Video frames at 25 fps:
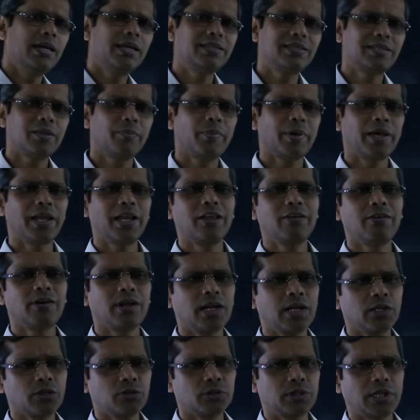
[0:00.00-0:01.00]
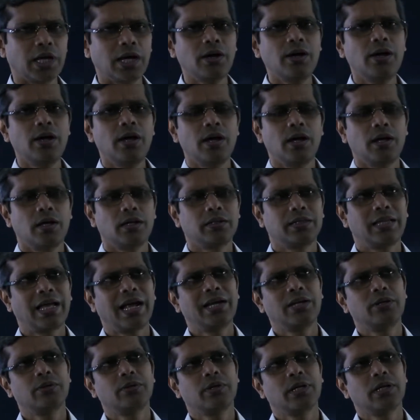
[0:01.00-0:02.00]
इससे पहले वाला जो था
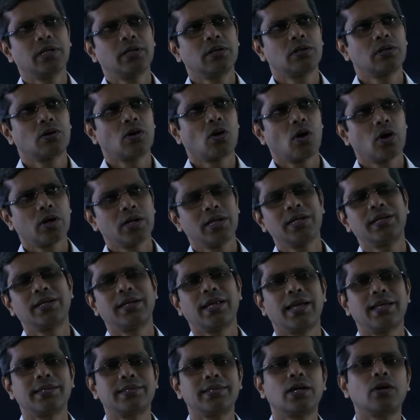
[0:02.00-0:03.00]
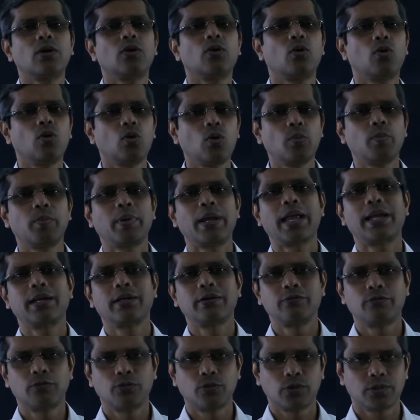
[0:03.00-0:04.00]
दैट यू कैन कॉल इट एज ए को
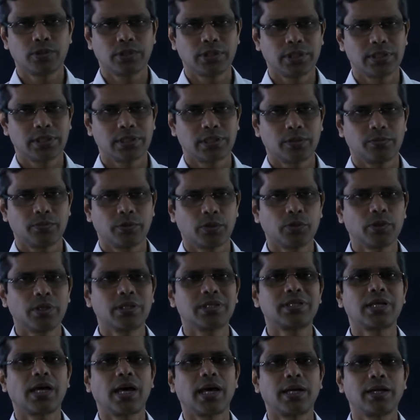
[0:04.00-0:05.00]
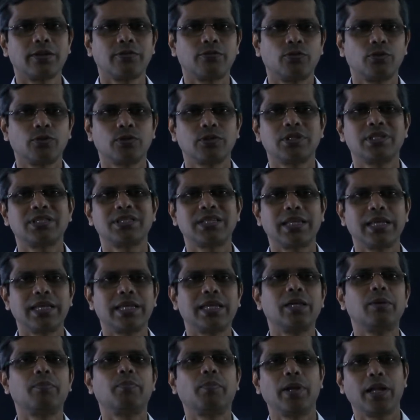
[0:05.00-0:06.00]
प्लानर फोर्स सिस्टम क्योंकि सारे फोर्सेस
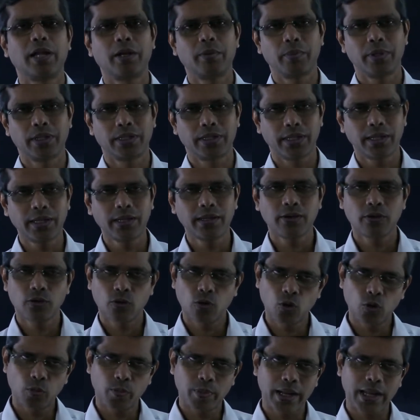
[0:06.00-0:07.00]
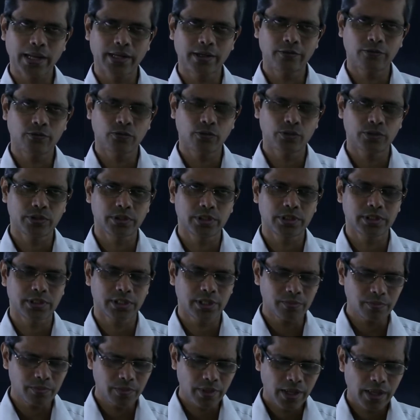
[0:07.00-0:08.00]
एक ही प्लेन में थे को प्लानर फोर्स
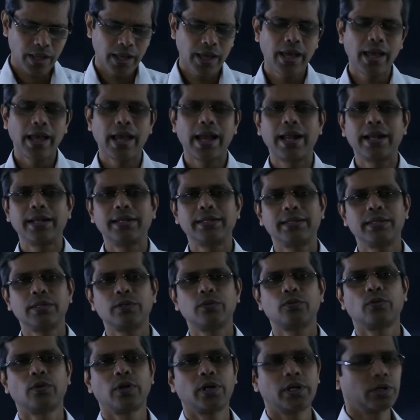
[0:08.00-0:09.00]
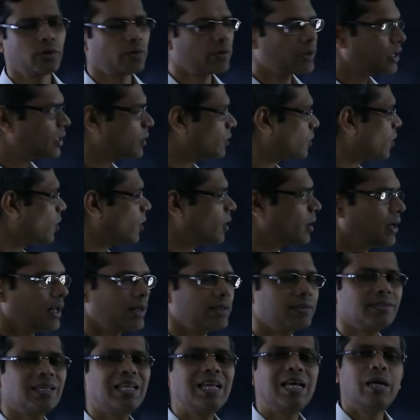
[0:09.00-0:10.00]
सिस्टम एंड दिस वन यू कैन कॉल
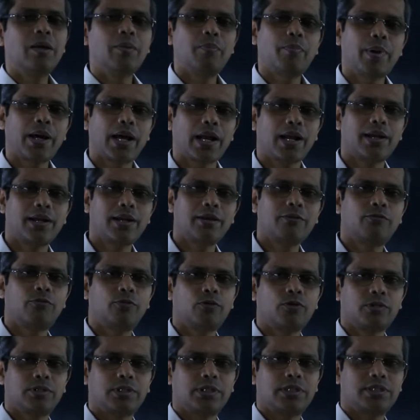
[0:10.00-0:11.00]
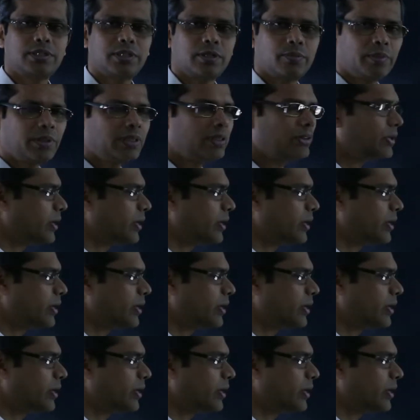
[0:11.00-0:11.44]
एज पैरेलल फोर्स सिस्टम इन